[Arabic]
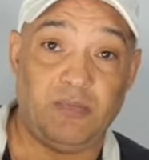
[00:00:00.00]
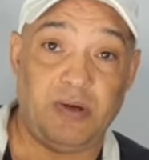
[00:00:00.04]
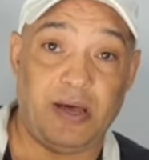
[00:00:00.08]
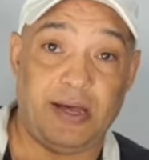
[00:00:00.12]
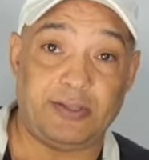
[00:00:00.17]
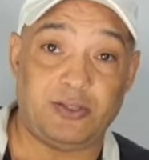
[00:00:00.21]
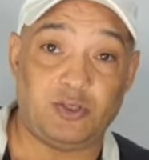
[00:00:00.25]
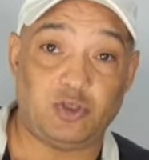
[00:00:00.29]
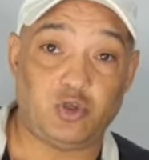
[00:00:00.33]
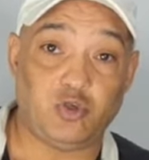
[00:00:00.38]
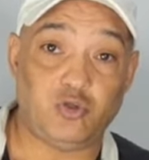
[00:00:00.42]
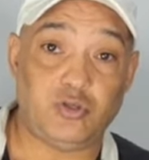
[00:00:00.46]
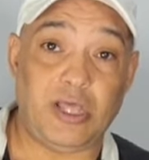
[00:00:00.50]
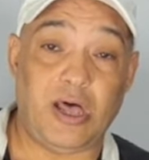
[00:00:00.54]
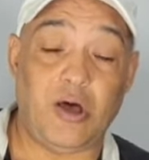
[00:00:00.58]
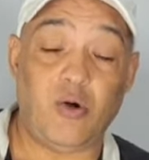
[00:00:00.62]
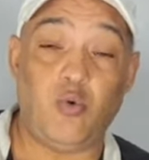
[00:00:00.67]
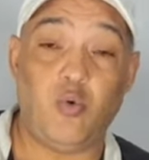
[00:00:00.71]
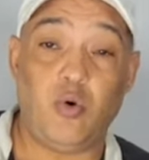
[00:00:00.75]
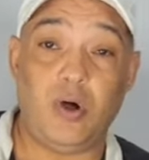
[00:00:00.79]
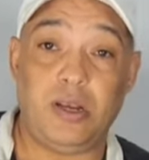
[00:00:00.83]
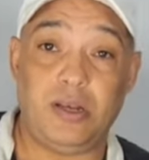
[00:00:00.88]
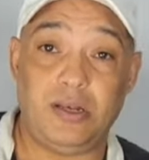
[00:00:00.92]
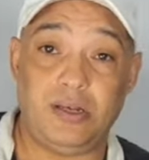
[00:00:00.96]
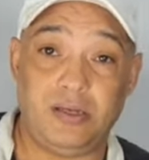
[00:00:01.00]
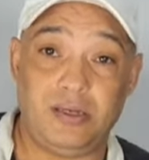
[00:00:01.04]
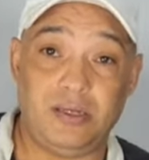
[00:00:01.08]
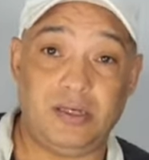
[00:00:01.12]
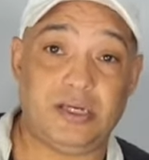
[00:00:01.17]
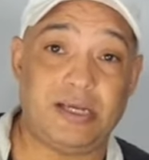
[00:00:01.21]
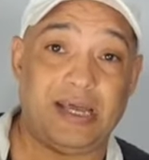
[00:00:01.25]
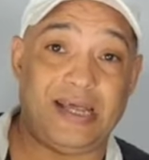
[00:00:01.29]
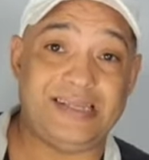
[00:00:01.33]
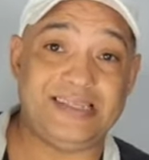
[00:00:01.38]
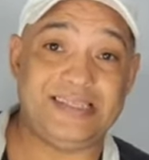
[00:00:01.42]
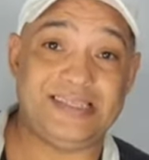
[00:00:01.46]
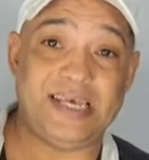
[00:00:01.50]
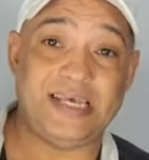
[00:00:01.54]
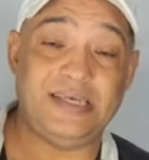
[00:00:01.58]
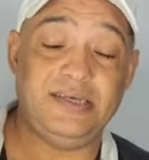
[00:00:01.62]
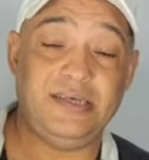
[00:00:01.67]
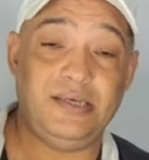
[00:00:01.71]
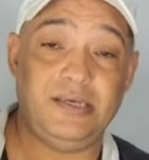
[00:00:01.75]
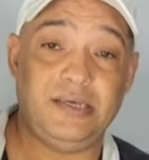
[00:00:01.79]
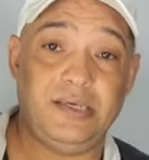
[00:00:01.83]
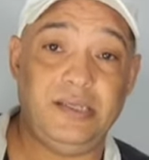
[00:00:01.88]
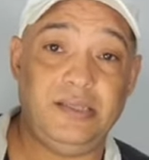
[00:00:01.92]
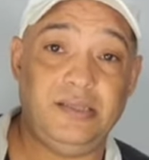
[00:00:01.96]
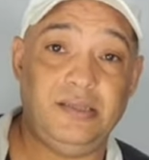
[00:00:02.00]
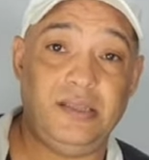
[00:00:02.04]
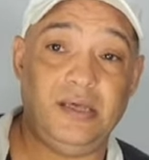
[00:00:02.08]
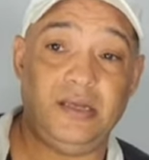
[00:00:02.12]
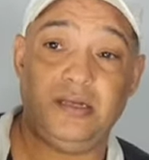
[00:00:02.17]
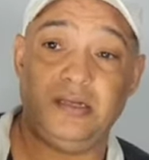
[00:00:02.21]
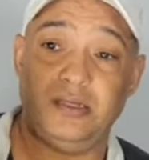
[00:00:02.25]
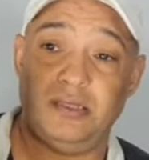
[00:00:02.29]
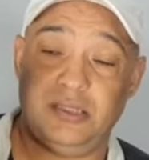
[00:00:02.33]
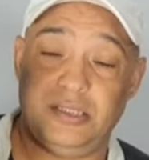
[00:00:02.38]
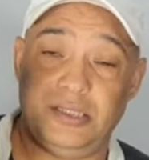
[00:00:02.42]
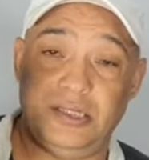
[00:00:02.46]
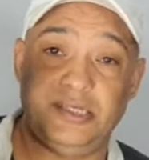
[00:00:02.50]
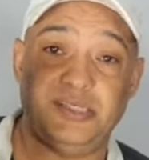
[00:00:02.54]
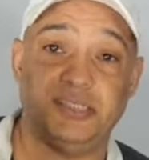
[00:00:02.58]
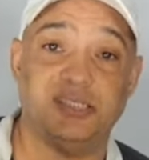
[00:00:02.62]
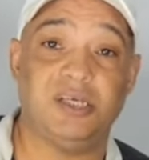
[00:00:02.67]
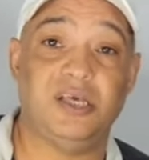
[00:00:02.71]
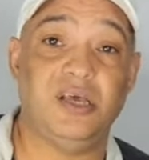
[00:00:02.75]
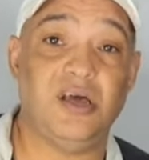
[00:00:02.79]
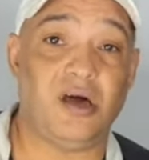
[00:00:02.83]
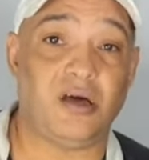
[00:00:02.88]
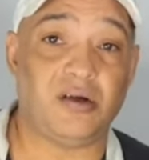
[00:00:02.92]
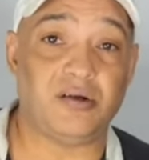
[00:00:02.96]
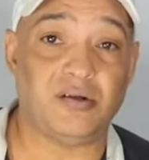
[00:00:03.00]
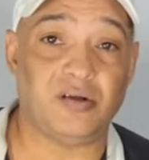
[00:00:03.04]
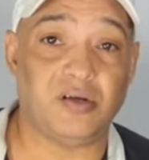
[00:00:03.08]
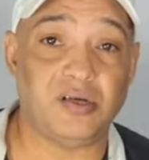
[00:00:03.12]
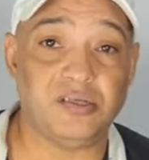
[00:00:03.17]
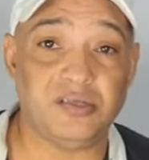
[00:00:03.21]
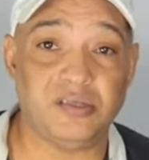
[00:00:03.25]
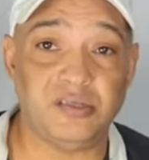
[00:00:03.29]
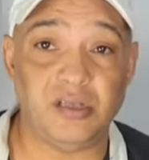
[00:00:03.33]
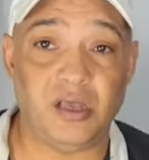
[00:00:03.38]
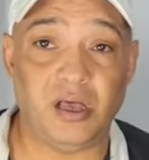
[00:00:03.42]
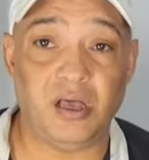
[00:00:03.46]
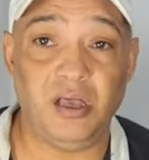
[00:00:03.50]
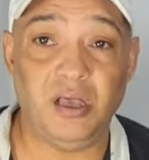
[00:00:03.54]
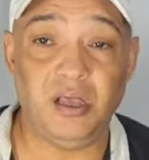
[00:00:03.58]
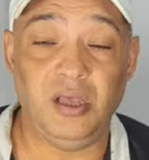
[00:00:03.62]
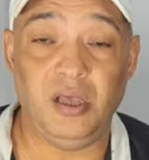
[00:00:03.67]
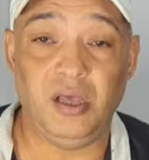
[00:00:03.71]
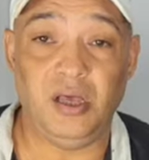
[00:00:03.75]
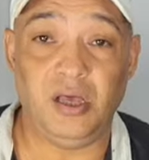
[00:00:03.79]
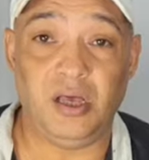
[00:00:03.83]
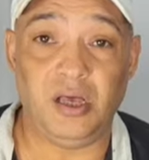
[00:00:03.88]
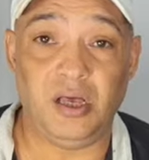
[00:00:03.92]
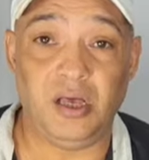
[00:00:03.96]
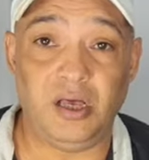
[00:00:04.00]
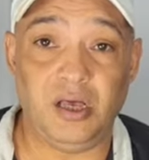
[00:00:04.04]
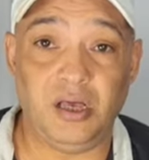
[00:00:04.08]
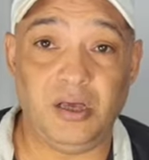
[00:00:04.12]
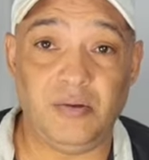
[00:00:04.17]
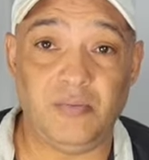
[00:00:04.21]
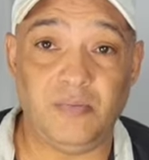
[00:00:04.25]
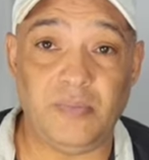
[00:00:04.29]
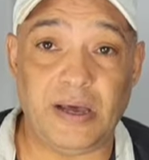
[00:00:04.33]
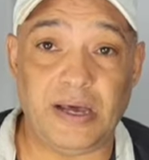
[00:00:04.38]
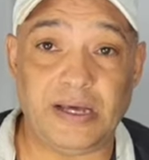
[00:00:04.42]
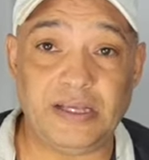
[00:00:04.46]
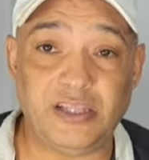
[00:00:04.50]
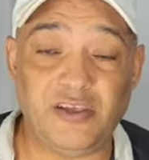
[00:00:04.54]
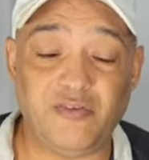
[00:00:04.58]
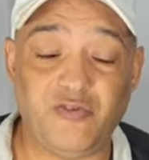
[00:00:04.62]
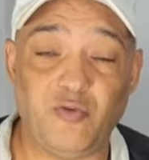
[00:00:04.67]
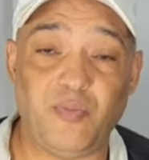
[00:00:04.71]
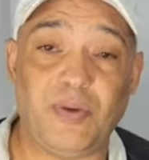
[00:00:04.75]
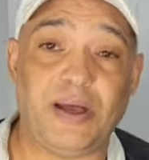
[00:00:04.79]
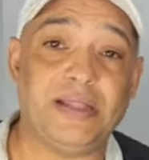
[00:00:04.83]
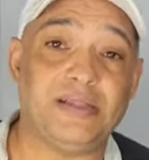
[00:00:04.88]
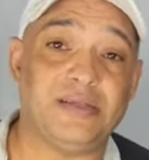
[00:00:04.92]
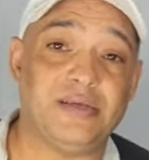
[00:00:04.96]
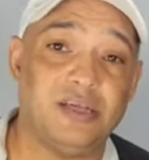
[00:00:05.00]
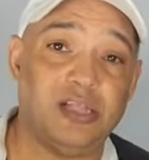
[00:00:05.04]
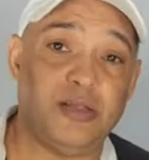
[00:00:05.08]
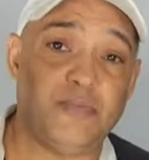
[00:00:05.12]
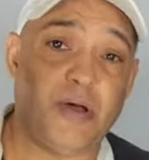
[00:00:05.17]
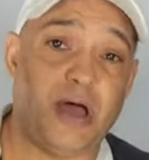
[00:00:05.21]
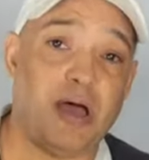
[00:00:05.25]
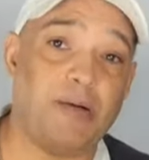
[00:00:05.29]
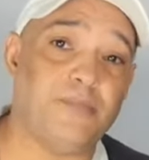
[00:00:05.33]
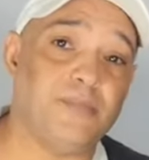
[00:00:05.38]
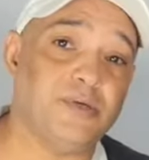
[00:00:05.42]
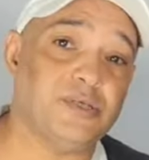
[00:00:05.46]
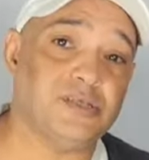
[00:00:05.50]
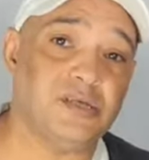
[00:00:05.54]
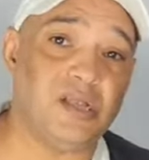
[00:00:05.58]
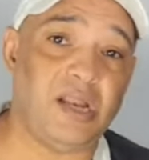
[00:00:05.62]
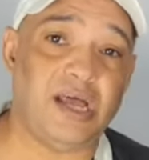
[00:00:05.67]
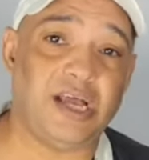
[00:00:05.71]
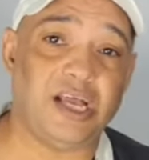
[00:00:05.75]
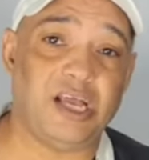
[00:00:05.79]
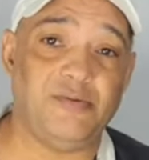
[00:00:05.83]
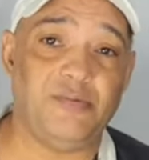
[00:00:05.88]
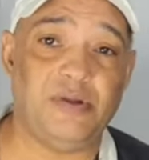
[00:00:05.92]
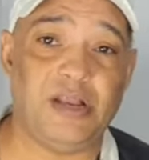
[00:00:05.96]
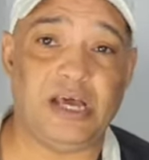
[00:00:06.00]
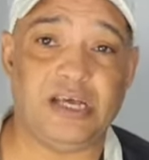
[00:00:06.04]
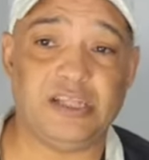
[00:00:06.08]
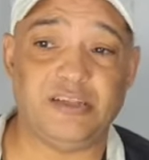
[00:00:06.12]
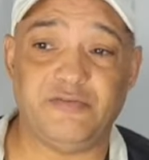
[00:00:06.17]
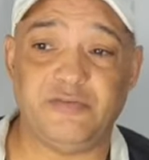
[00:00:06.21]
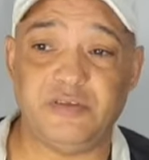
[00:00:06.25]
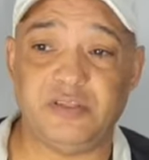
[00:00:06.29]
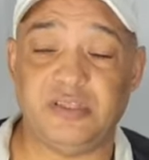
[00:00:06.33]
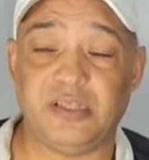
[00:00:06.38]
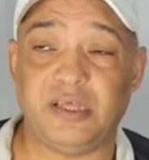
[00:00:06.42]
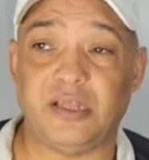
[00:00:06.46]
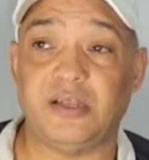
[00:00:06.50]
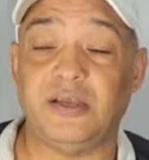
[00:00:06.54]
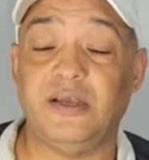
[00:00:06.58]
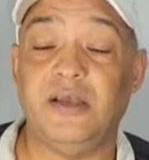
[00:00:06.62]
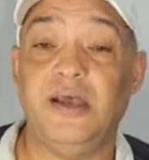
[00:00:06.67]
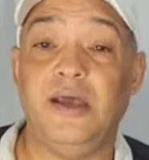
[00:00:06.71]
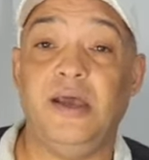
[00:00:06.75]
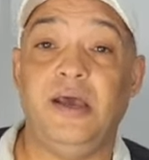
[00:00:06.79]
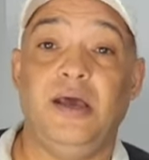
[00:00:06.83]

بعد شوط اول كان سيء جدا تريزيجيه انقذنا آه، بهدف وبعد كده محمد صلاح جاب الهدف الثاني